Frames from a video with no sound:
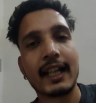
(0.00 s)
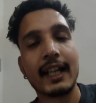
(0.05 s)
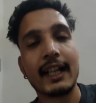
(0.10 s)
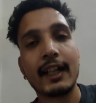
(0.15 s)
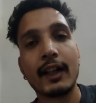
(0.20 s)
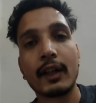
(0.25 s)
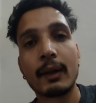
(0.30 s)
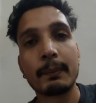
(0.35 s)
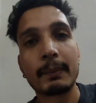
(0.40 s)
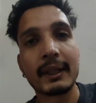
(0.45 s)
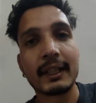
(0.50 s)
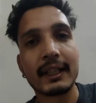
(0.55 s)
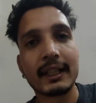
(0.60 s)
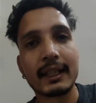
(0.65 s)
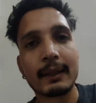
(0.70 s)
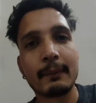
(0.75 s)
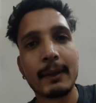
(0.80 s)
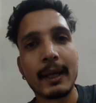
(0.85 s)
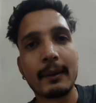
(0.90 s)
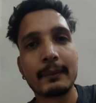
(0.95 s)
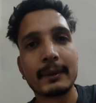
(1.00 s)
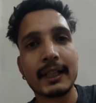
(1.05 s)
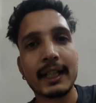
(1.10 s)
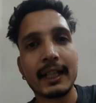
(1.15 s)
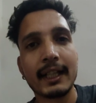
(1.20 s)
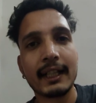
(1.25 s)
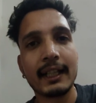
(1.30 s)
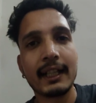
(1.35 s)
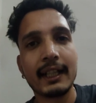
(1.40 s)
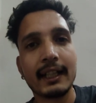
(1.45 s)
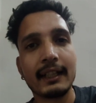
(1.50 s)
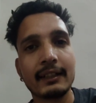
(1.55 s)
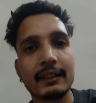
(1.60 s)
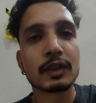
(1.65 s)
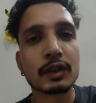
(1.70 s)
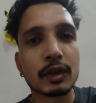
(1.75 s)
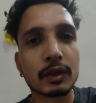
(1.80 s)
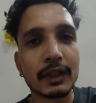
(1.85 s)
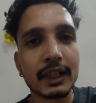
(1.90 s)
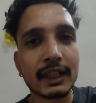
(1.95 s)
आए हैं और प्रियंकल मैम नहीं आ रहे
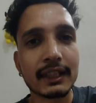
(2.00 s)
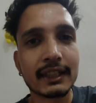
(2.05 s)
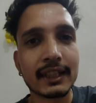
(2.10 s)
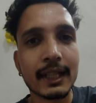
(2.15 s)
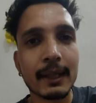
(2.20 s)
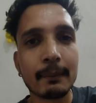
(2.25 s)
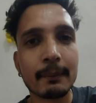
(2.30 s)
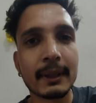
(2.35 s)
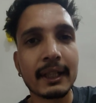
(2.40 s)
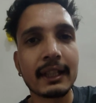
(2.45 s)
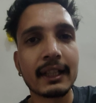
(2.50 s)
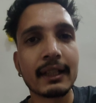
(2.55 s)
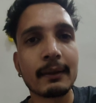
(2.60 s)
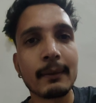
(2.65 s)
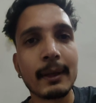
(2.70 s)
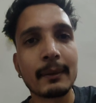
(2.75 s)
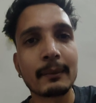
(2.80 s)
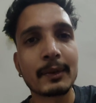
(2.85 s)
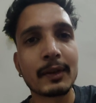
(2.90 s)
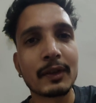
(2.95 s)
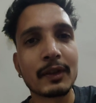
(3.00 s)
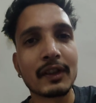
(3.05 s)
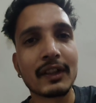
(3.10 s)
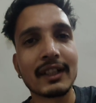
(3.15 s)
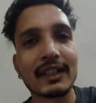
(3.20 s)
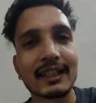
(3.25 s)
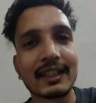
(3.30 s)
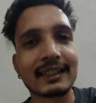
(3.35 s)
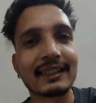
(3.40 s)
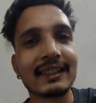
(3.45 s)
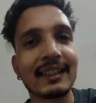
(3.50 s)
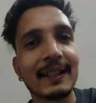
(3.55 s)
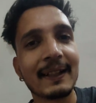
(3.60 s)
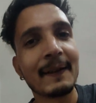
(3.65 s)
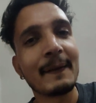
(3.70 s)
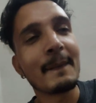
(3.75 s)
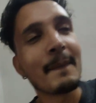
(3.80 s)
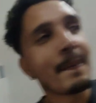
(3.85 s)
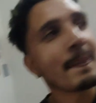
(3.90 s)
हैं तो देखते हैं प्रियंकल मैम को कॉल करते हैं